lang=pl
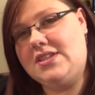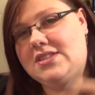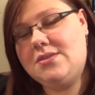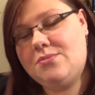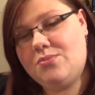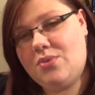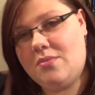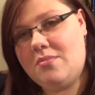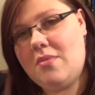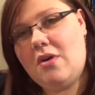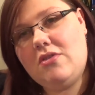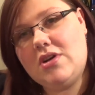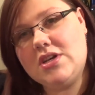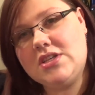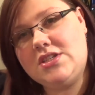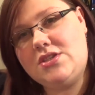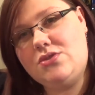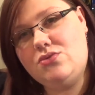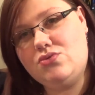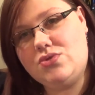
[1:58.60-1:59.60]
gdzie była mała
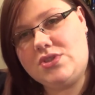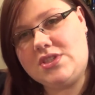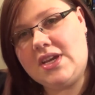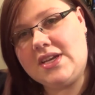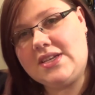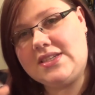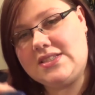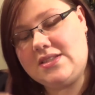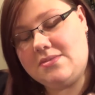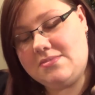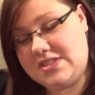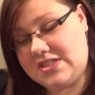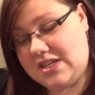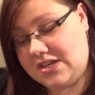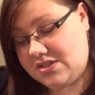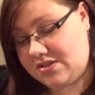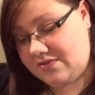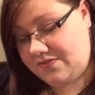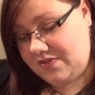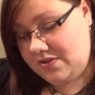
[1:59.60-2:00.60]
kinusia, jakieś tam
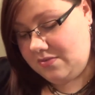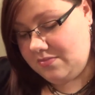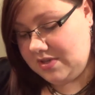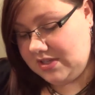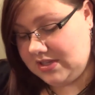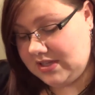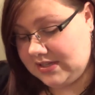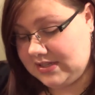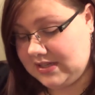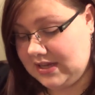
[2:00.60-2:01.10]
starsze filmy i tak